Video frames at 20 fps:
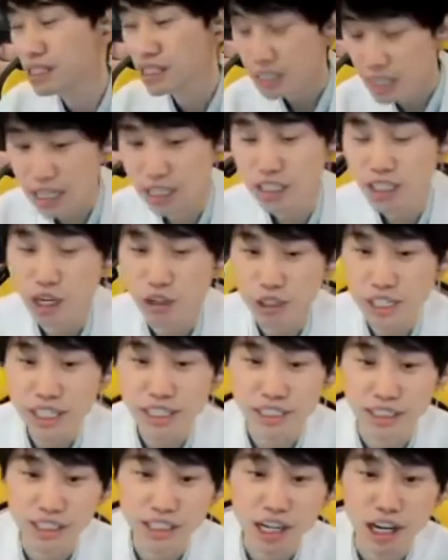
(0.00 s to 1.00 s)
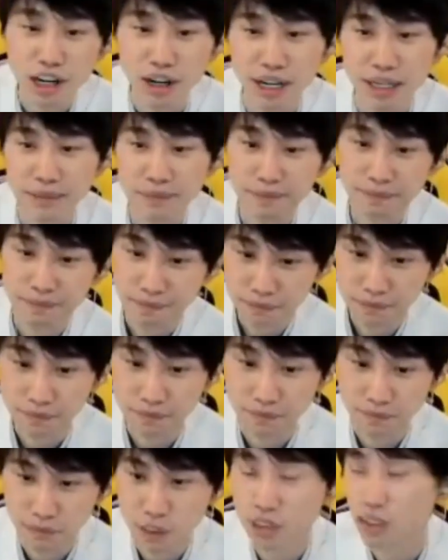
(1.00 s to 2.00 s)
给的条件也很好啊，
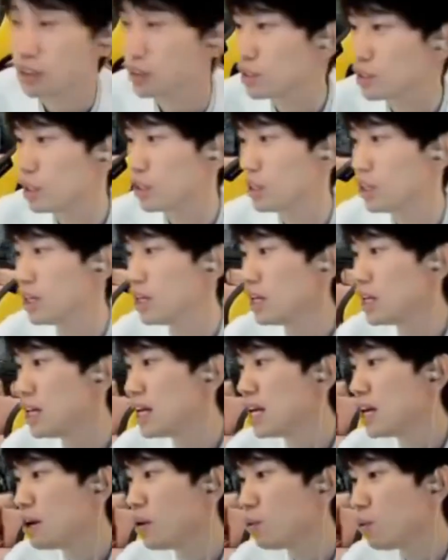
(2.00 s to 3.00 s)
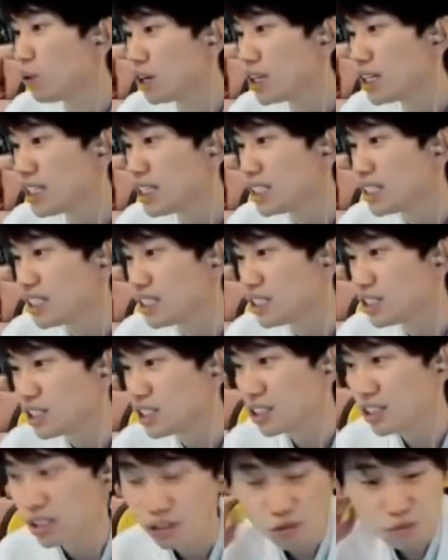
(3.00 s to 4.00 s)
嗯，真的很好。我跟李宁其
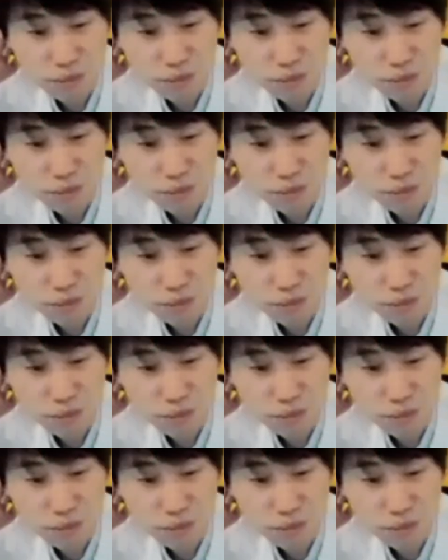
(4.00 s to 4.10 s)
实几乎